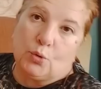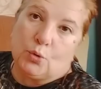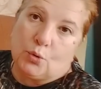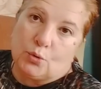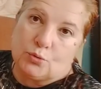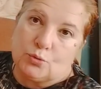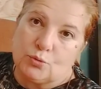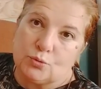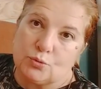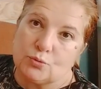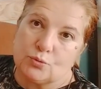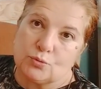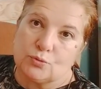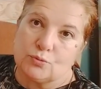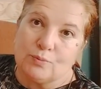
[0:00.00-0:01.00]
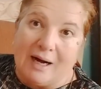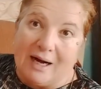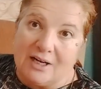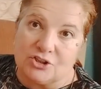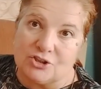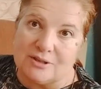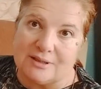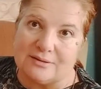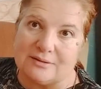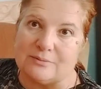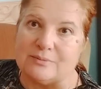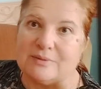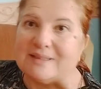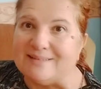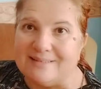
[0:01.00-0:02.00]
onu
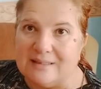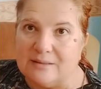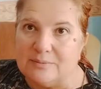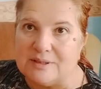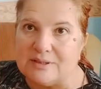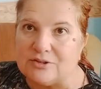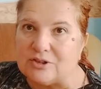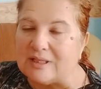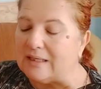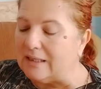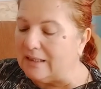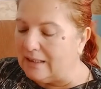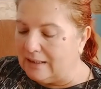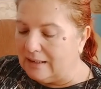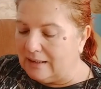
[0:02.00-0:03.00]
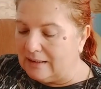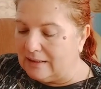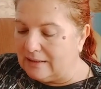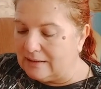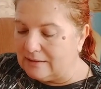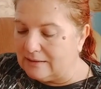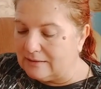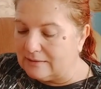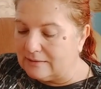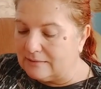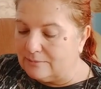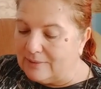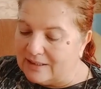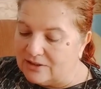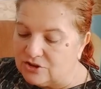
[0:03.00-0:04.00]
bağışladım ikide de
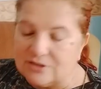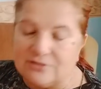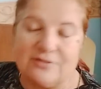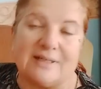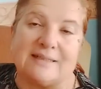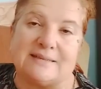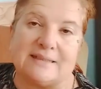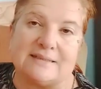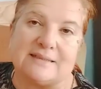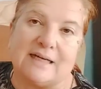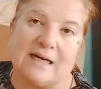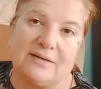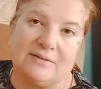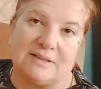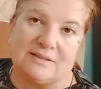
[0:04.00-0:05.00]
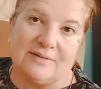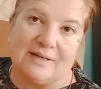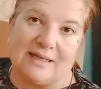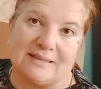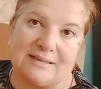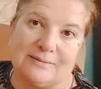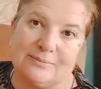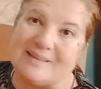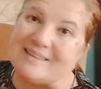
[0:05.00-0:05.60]
Bence fazla taviz verdim